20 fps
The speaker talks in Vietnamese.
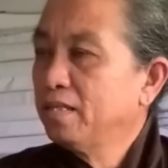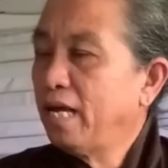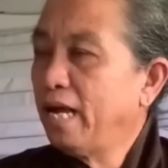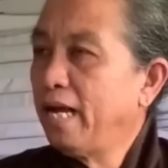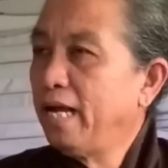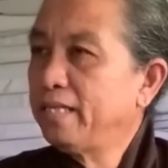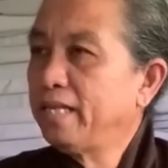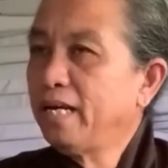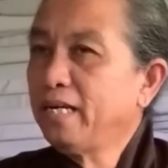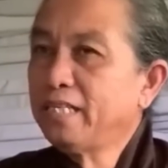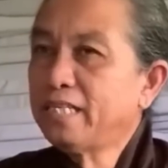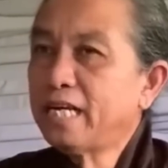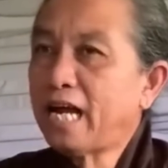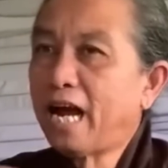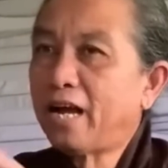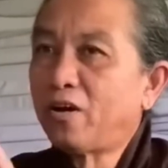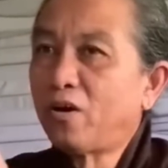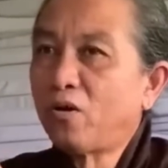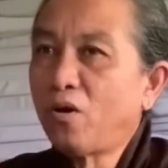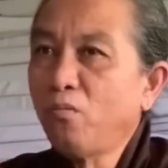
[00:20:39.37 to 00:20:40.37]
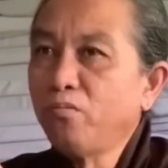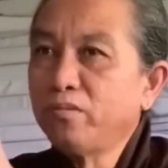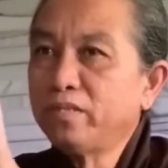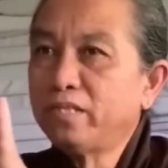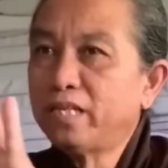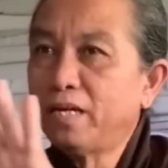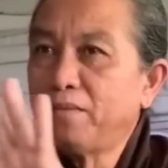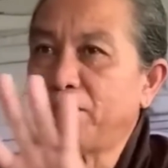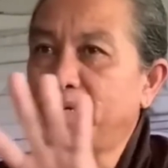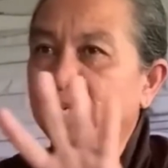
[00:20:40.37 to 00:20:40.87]
thì tính ra nó đúng
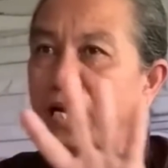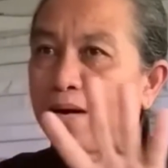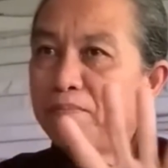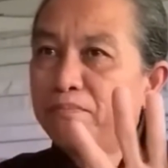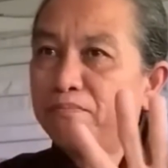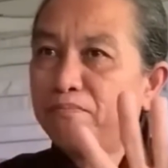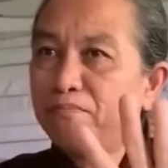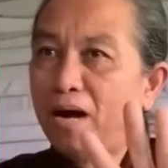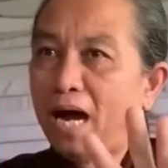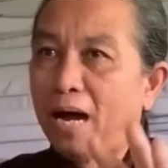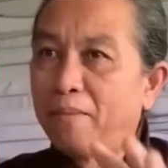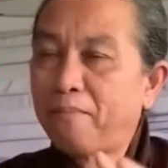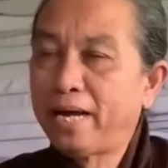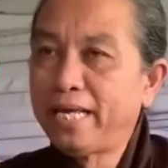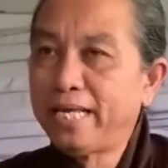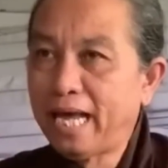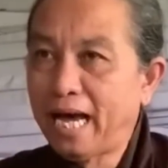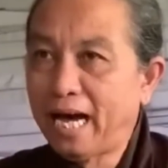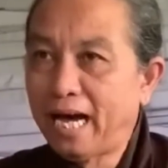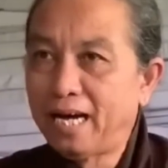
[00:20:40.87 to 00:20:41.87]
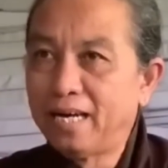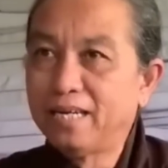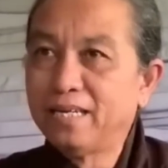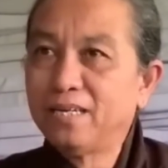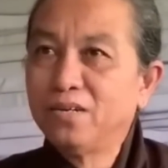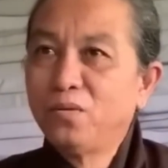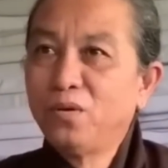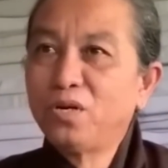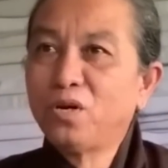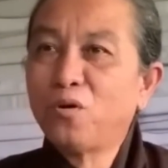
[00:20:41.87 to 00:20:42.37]
90 năm mà bây giờ
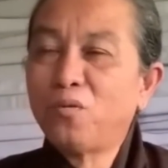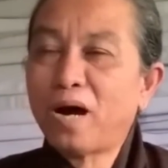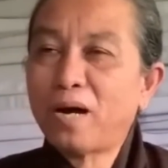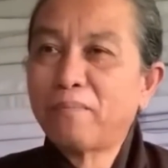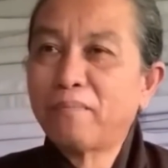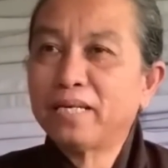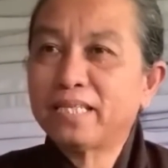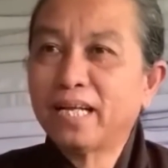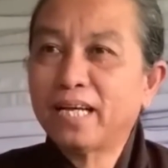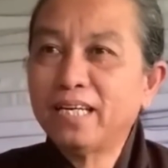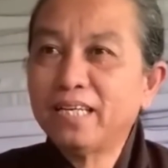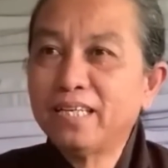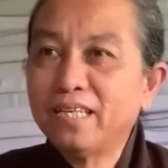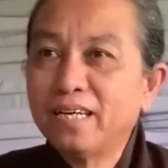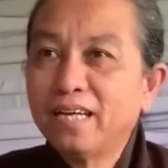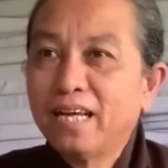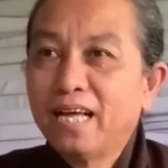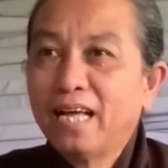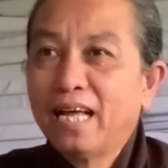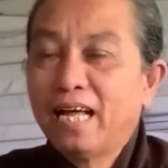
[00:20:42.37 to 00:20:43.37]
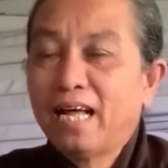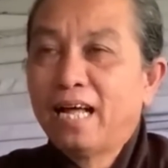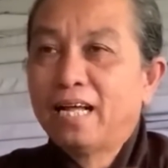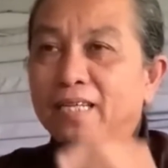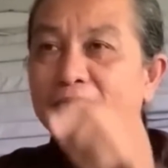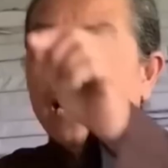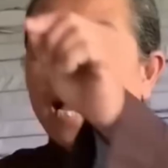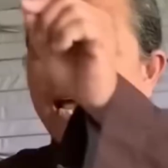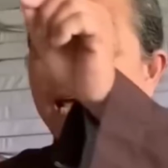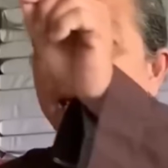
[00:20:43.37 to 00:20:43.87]
quý cô bác mình tính
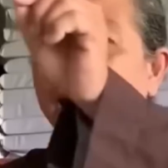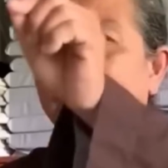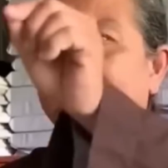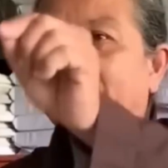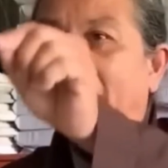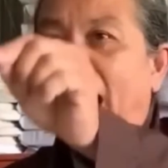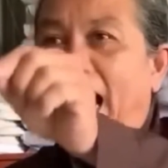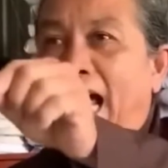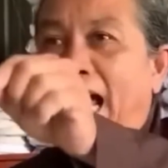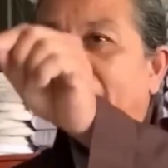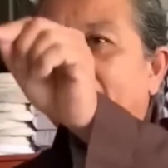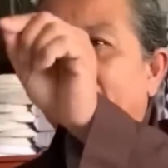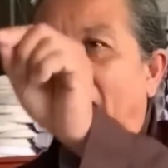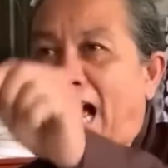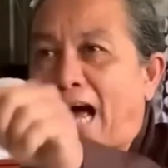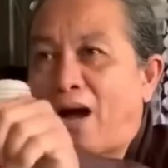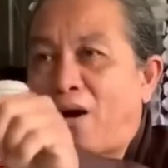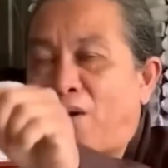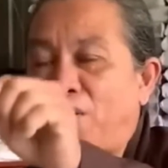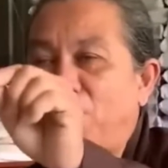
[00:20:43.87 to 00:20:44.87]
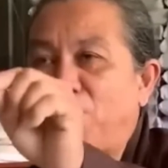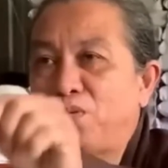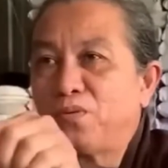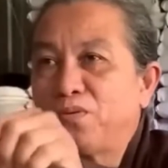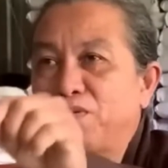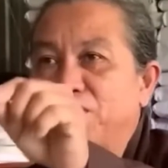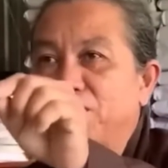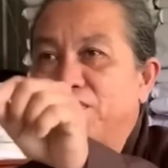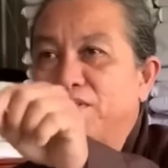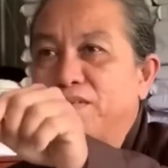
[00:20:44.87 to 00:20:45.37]
thầy khai đạo
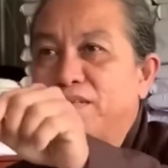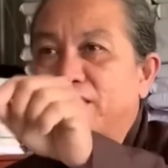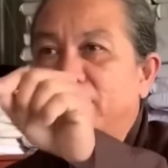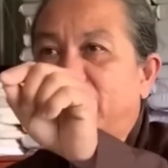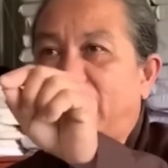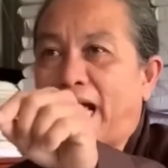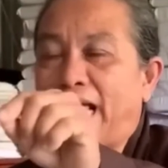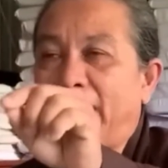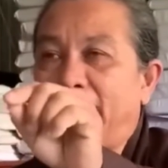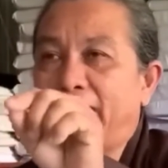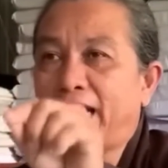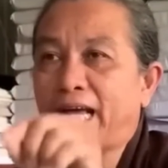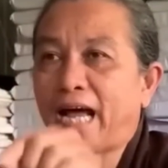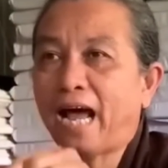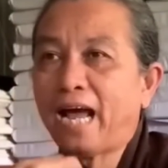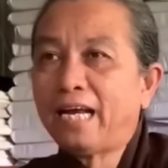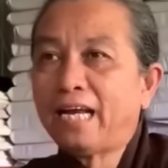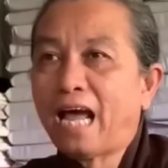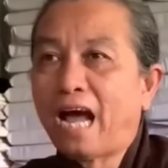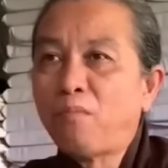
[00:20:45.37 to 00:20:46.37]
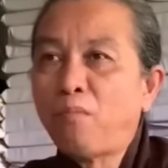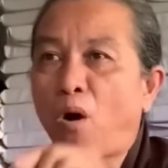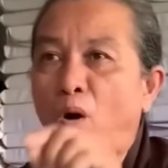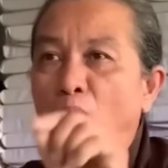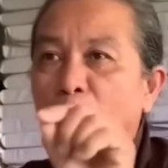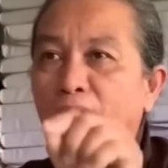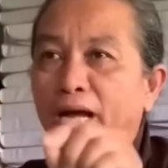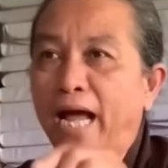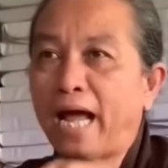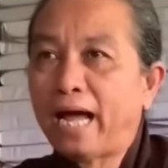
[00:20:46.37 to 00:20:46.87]
thầy khai đạo
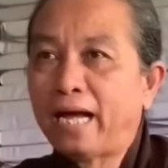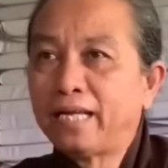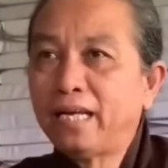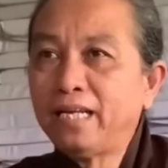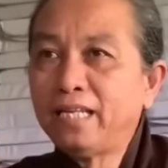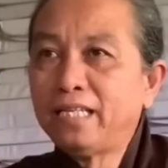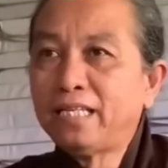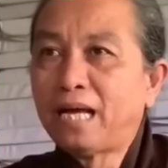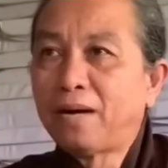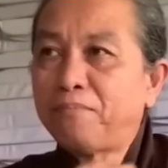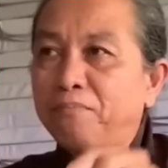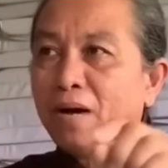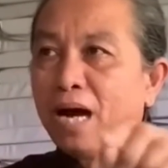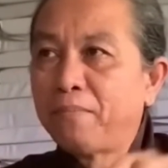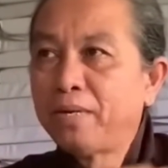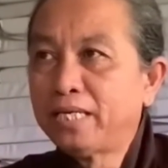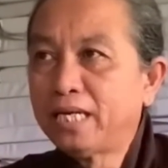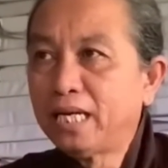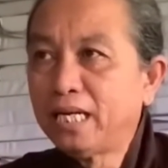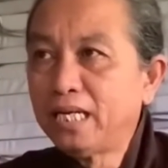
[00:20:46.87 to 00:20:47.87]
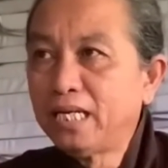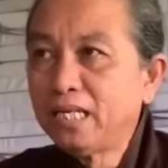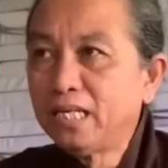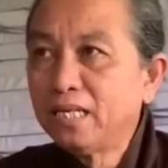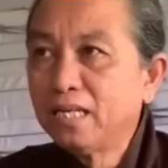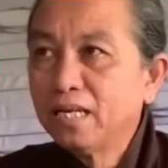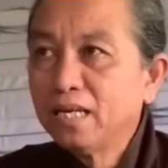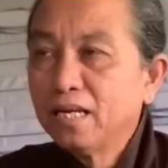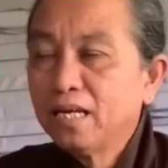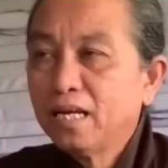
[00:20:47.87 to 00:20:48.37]
1939
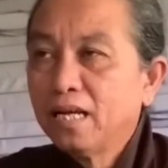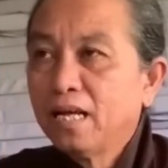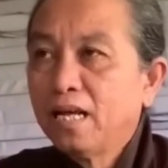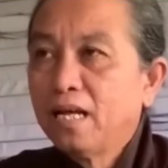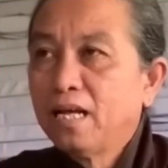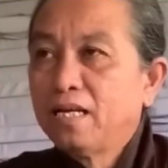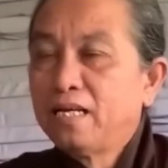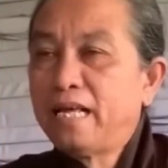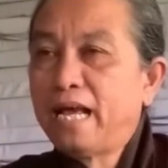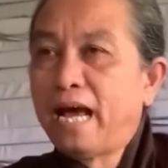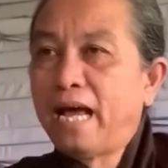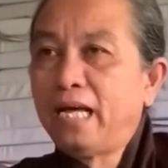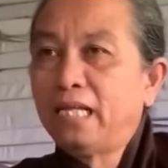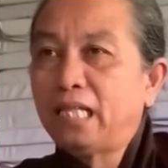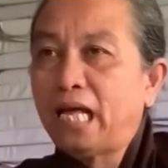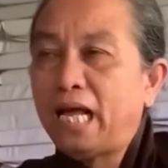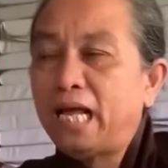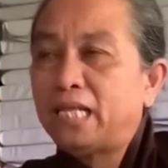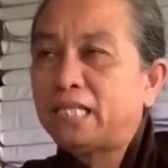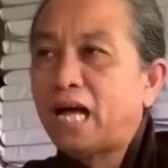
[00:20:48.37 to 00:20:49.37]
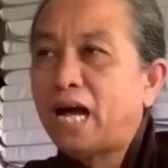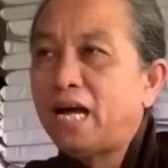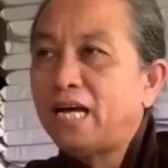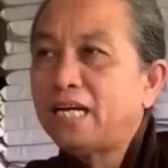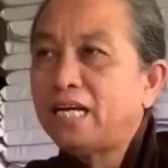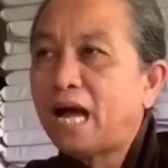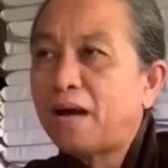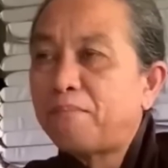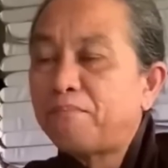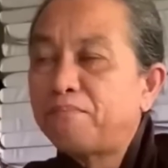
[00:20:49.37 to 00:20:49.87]
vậy thì
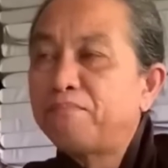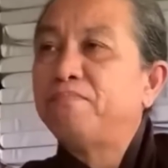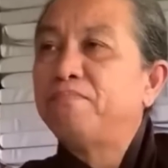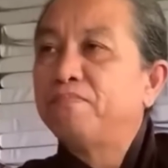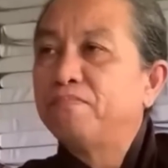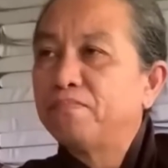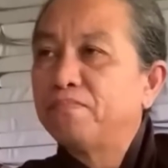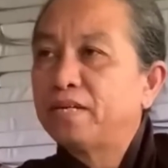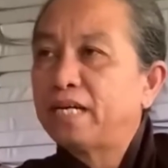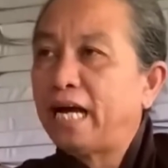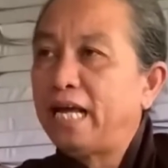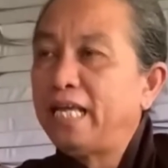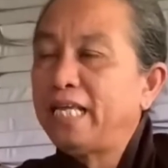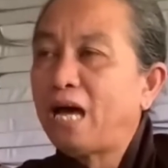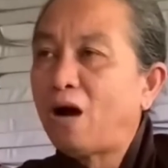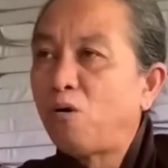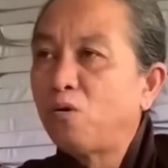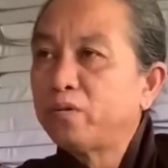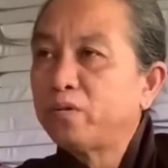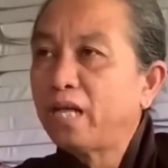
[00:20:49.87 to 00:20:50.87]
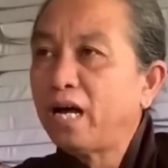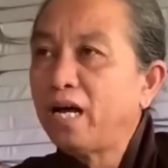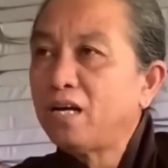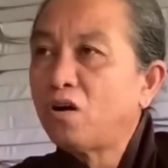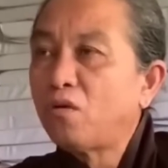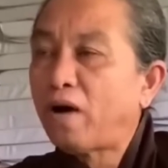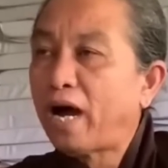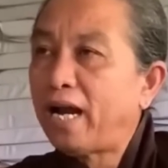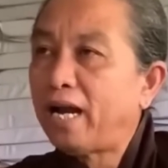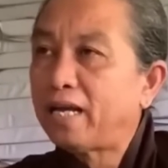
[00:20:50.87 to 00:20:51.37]
tới năm kỷ dậu tới
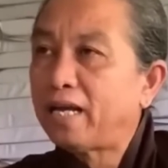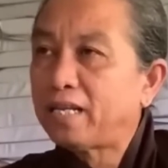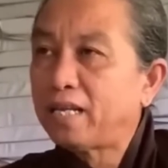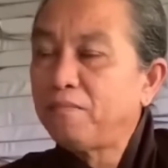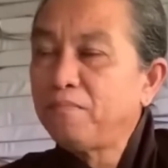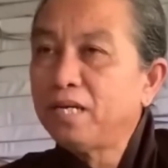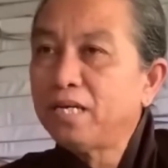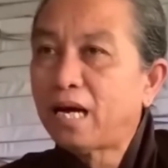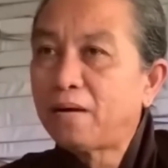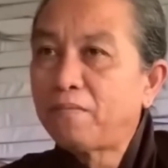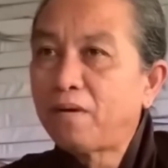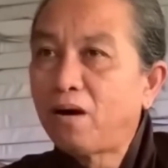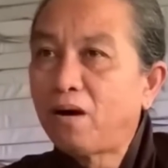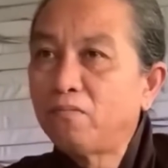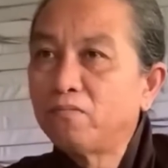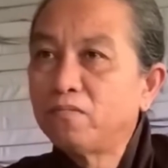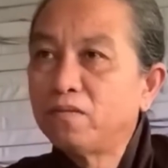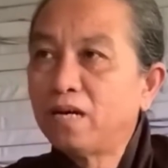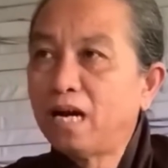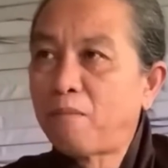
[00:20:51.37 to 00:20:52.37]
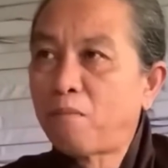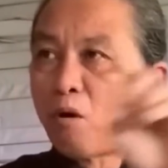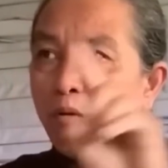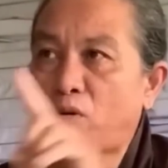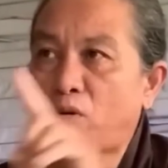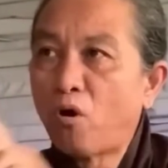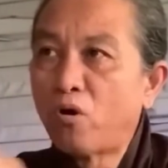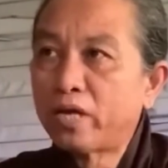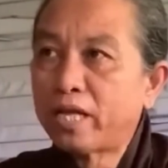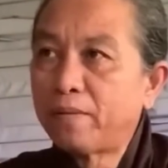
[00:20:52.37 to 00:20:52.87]
có phải là 90 năm không là
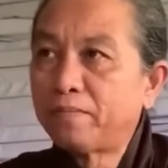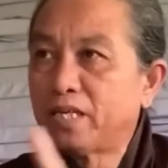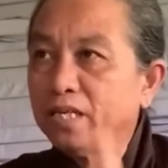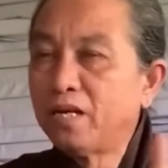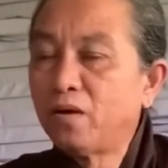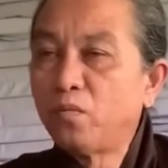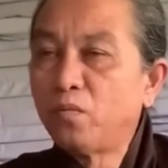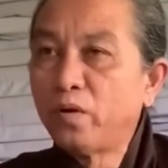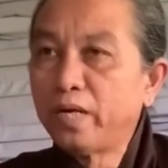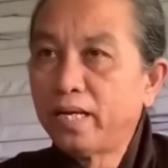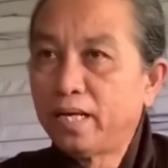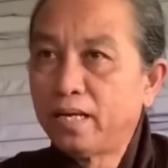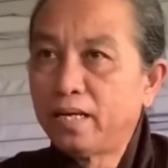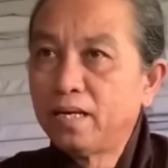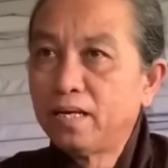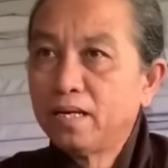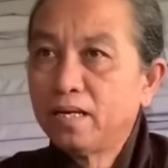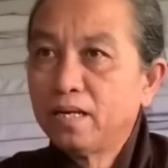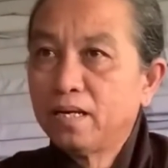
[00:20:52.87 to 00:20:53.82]
một con giáp rưỡi không quý vị